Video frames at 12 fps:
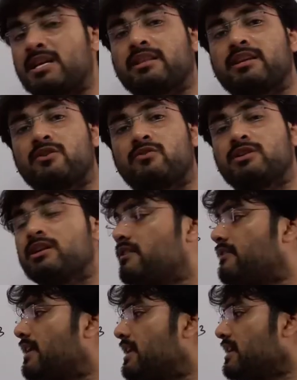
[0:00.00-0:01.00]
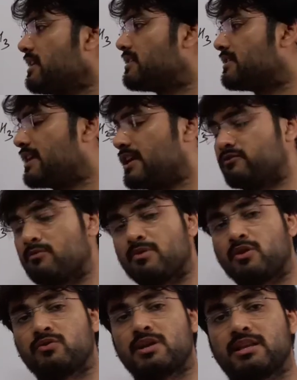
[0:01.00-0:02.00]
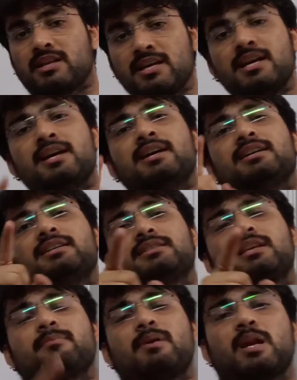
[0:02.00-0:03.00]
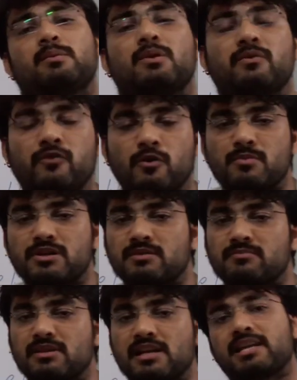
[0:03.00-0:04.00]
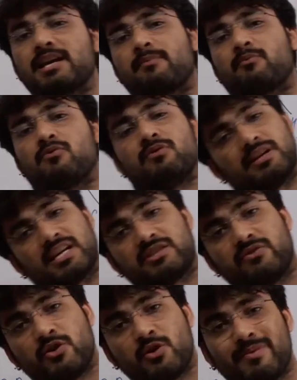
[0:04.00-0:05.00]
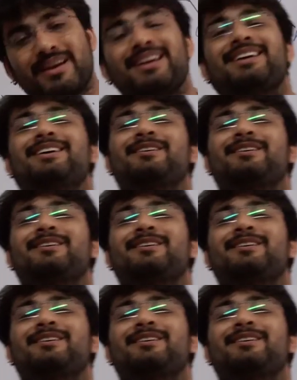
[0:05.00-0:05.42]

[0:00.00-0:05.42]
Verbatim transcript: जाते हैं ओरिजेंटल वाले ये डैश फॉर्म में क्यों जाते हैं इसके बारे में इंफॉर्मेशन मिलेगी आपको नेक्स्ट वीडियो में